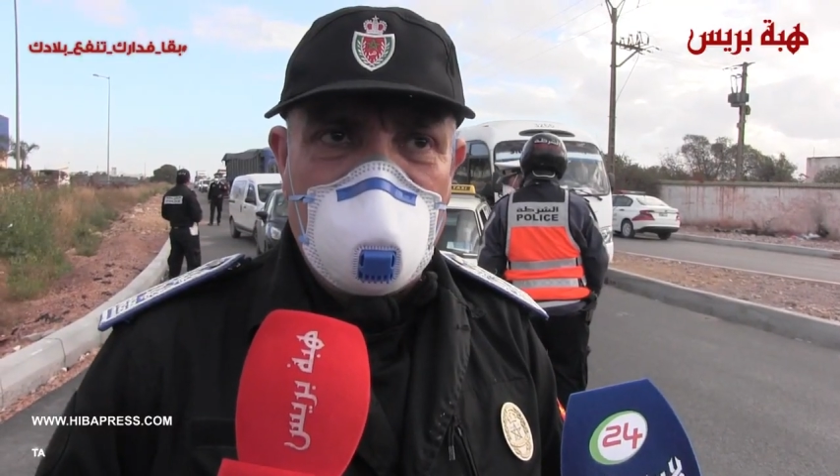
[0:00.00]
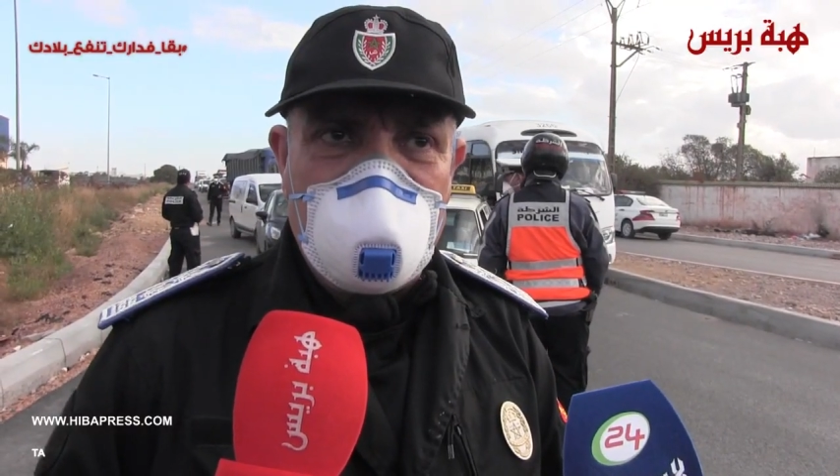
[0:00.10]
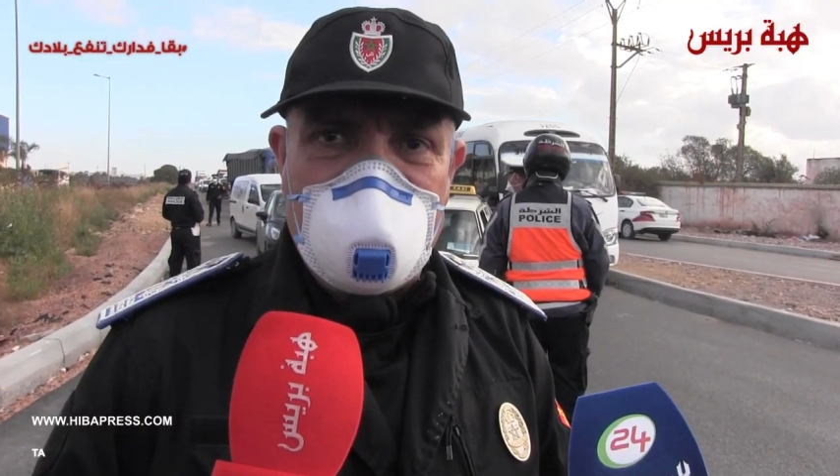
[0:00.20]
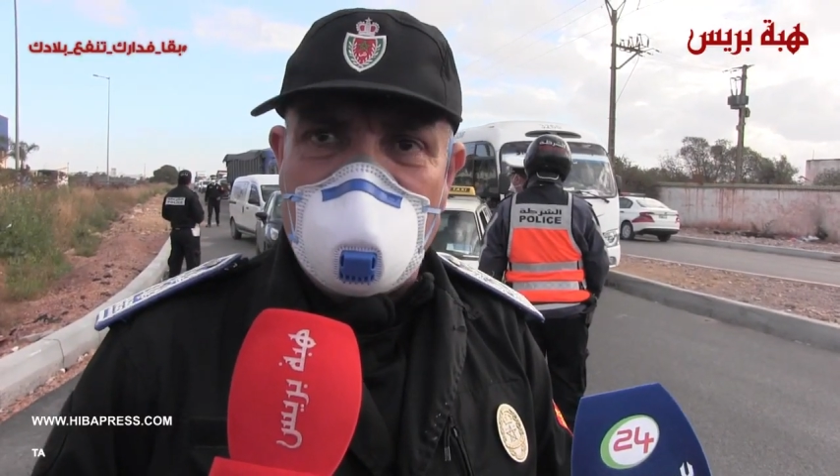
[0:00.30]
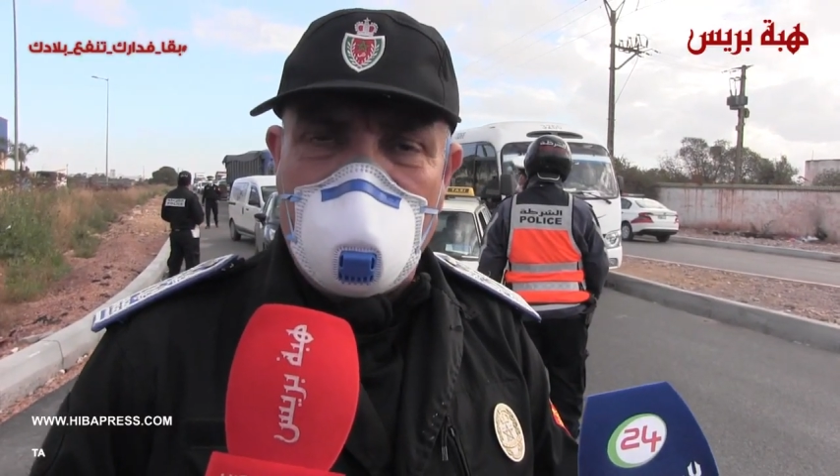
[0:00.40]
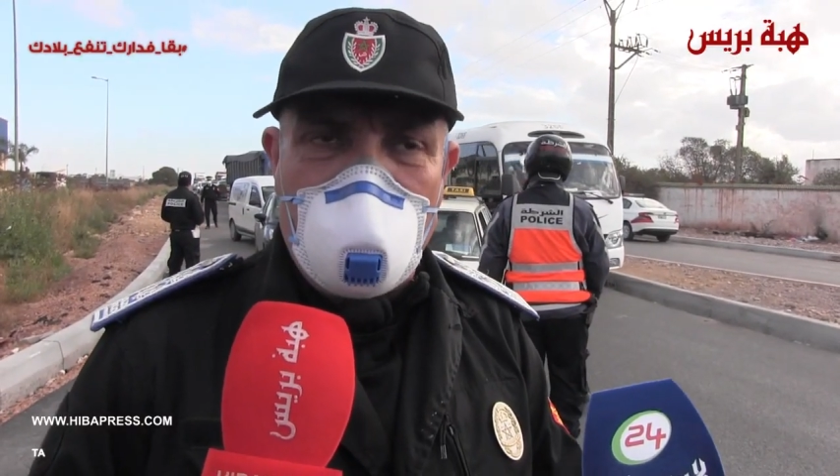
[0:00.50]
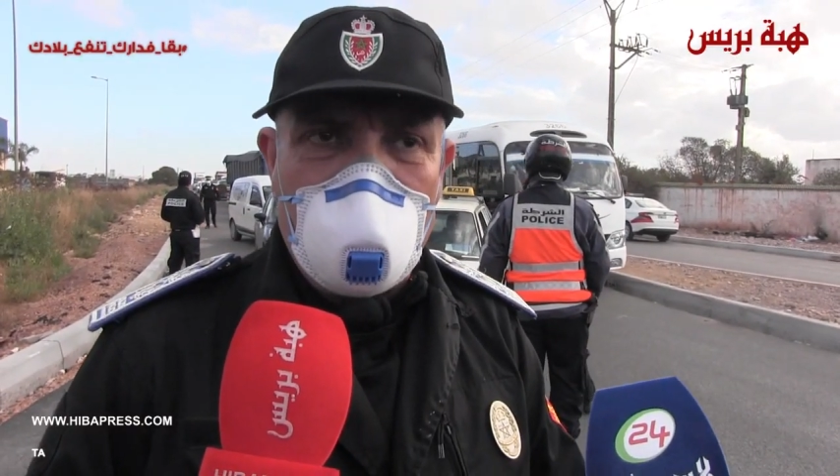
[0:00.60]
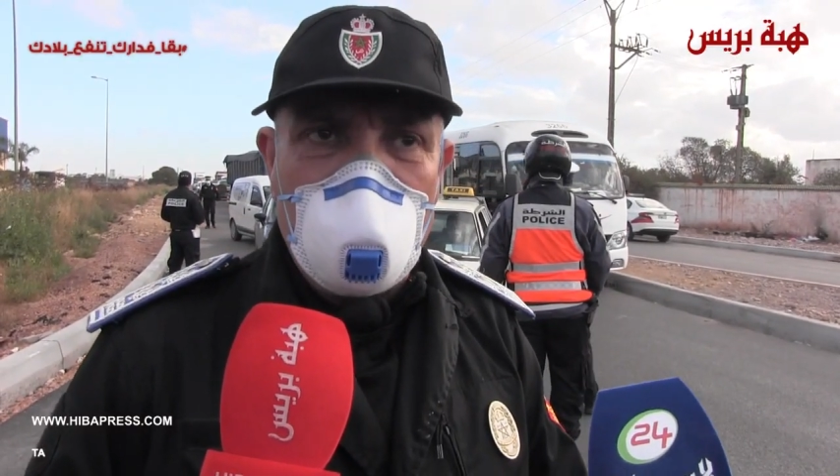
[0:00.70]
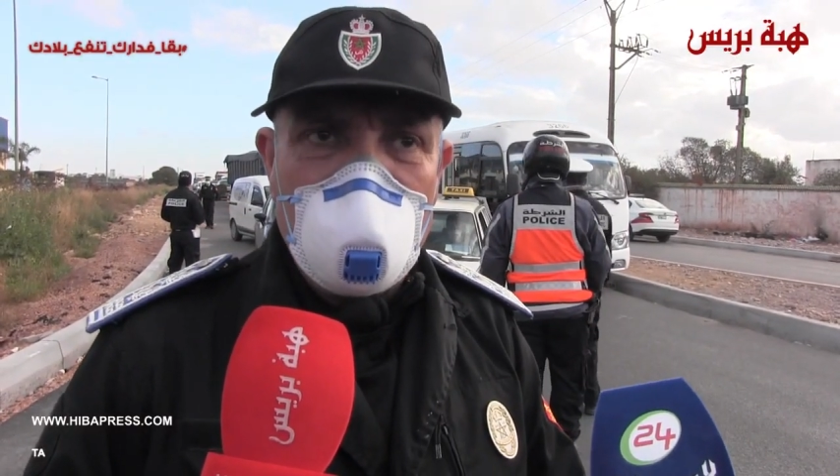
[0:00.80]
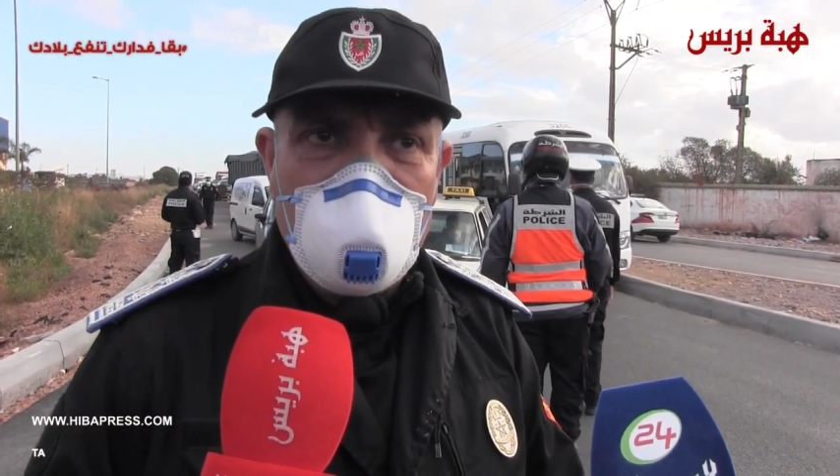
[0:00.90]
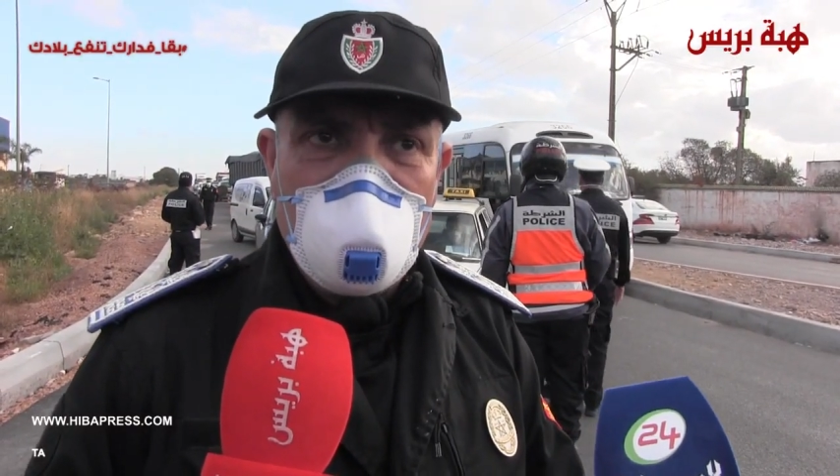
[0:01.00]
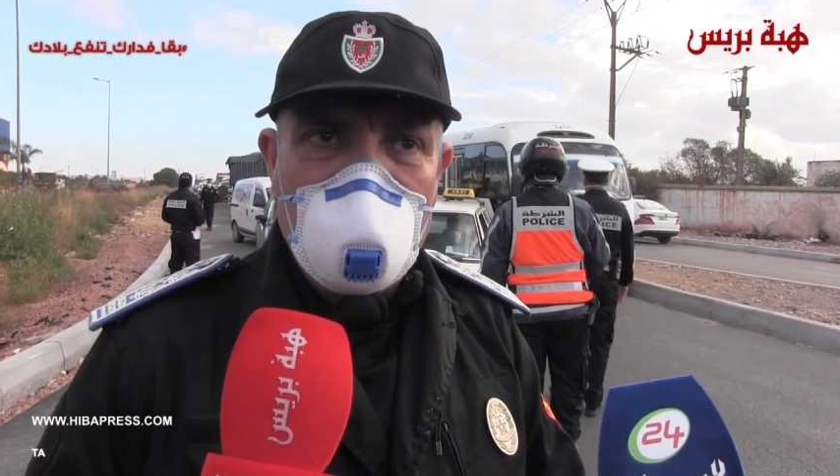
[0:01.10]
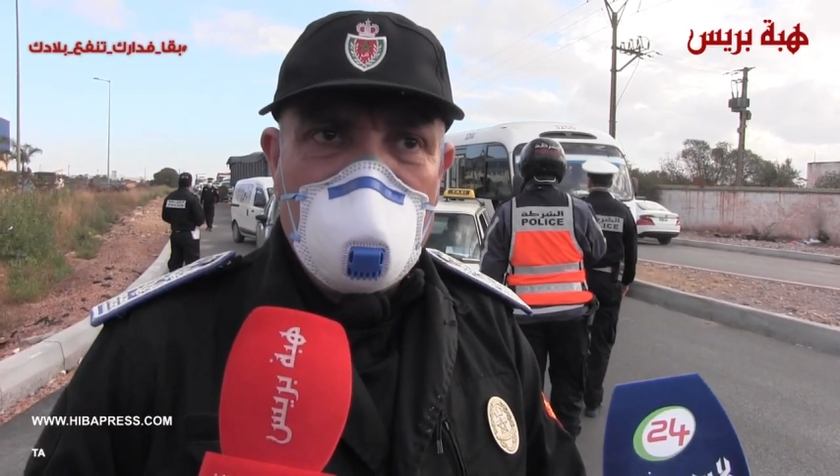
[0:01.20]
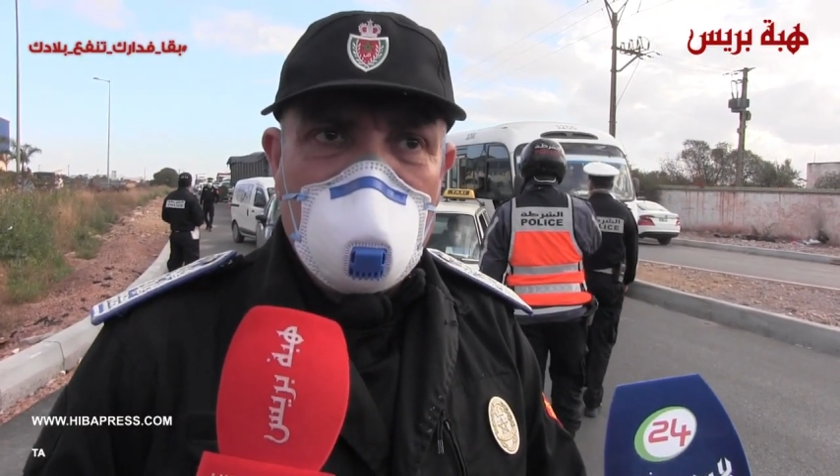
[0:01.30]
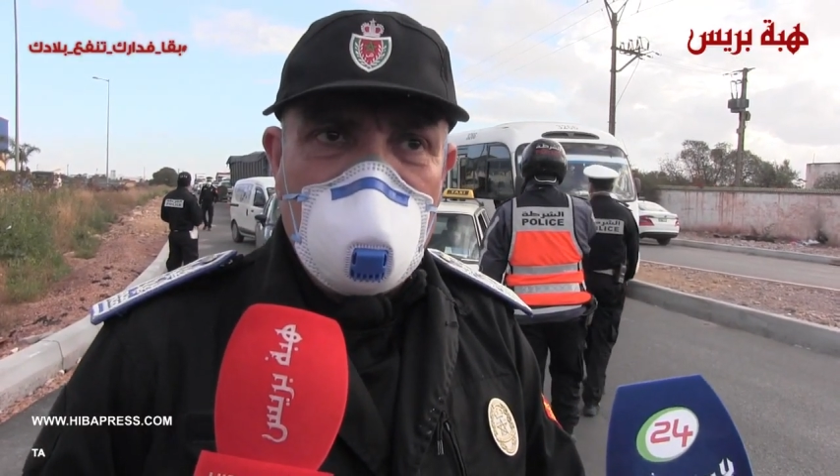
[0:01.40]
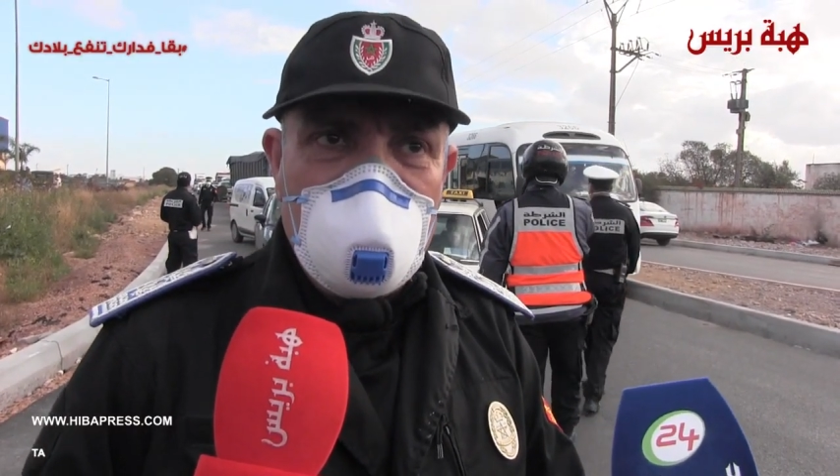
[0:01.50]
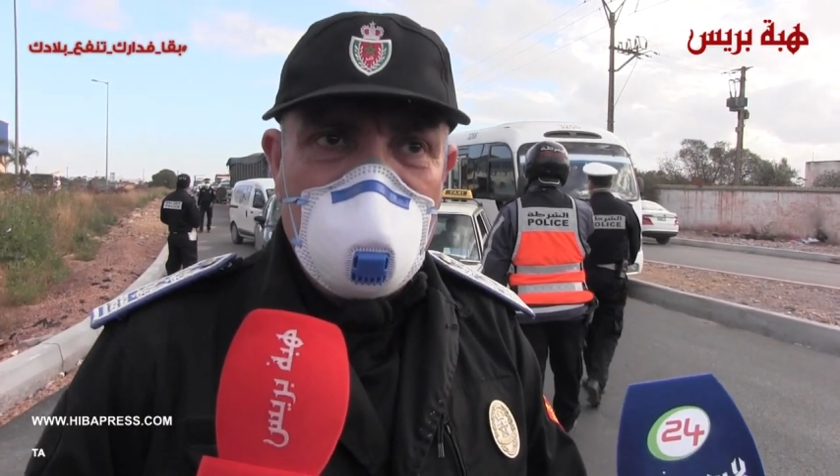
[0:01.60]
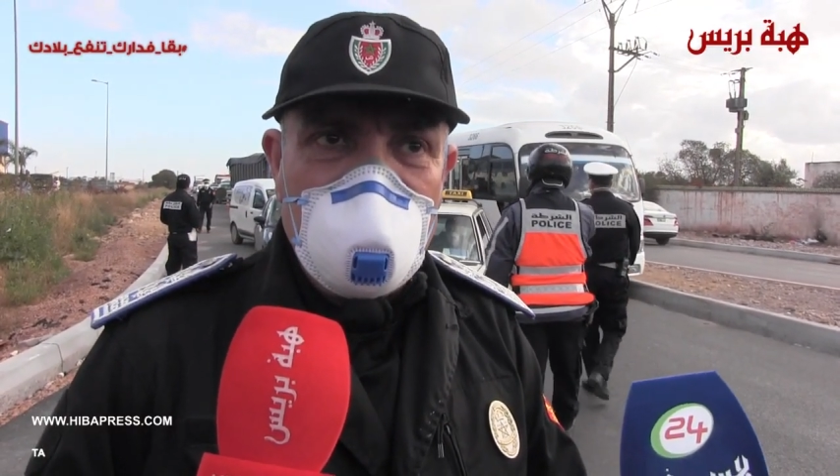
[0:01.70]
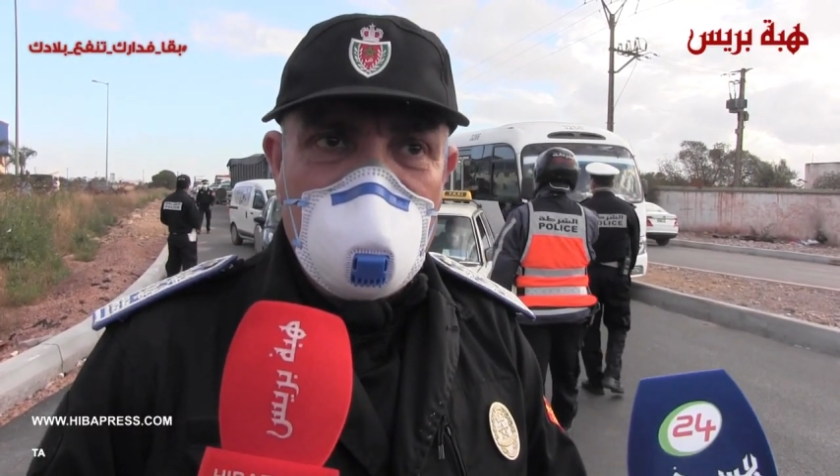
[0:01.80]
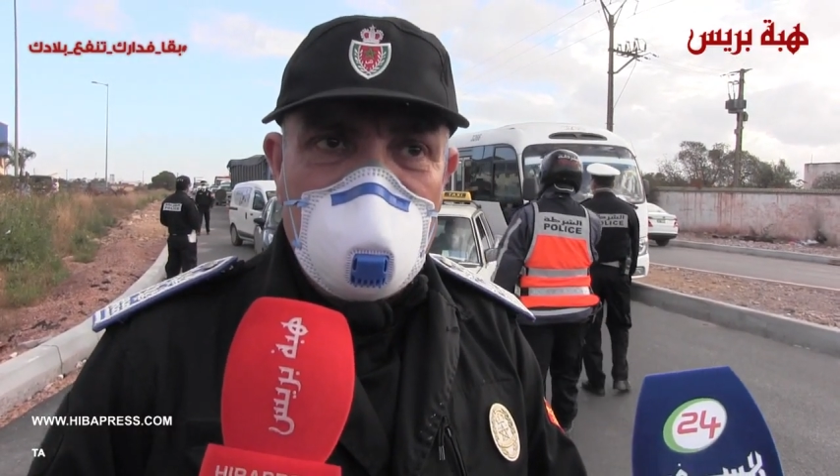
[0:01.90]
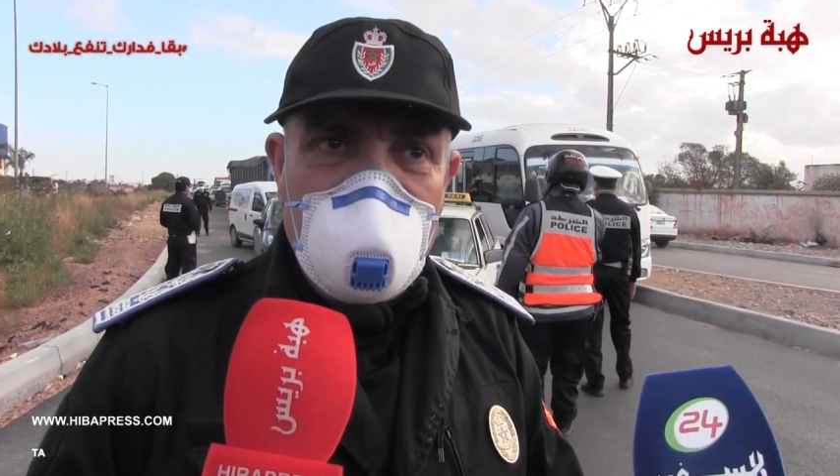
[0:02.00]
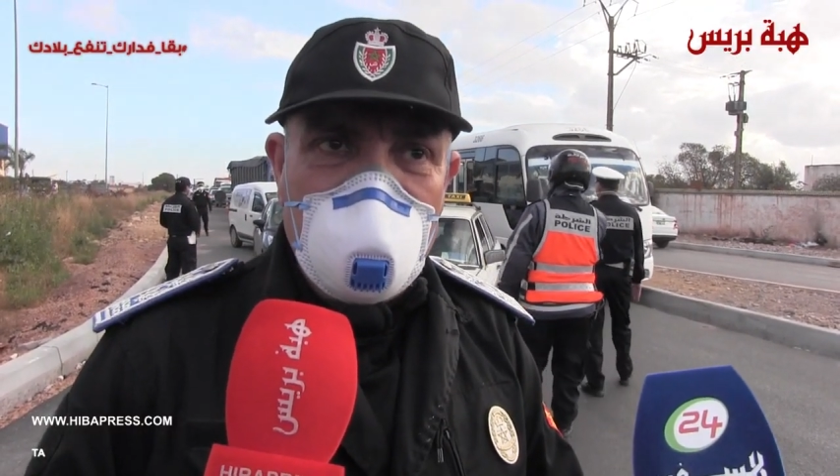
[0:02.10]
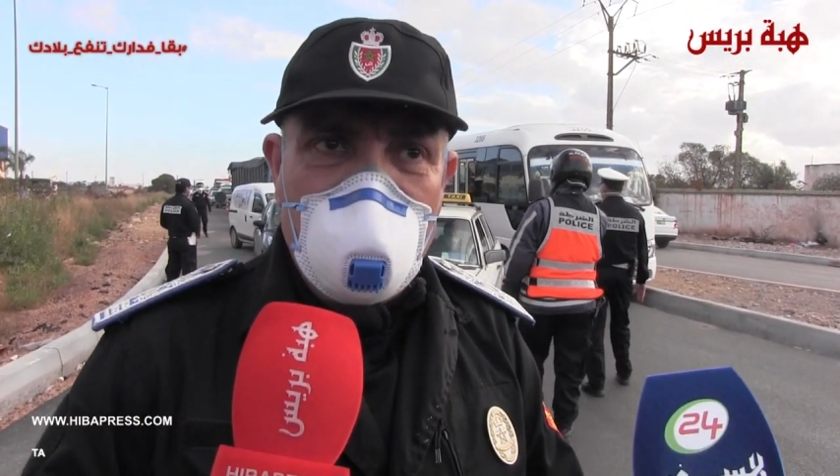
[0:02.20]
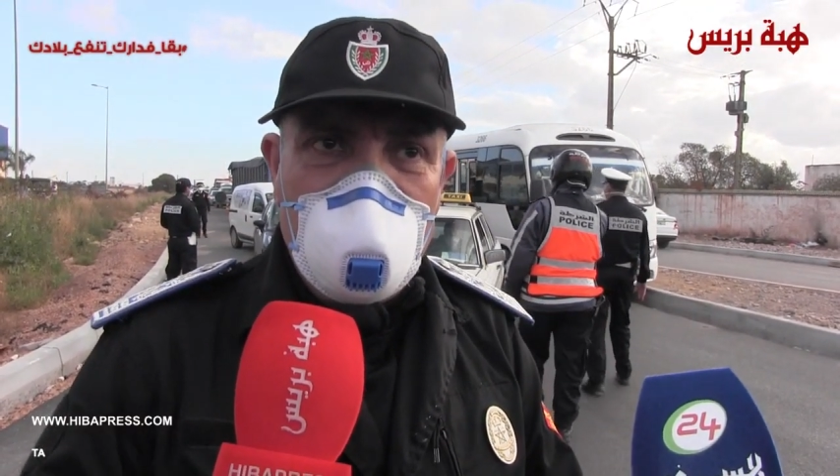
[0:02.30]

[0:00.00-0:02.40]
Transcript: ديال التنقل من مدينه لمدينه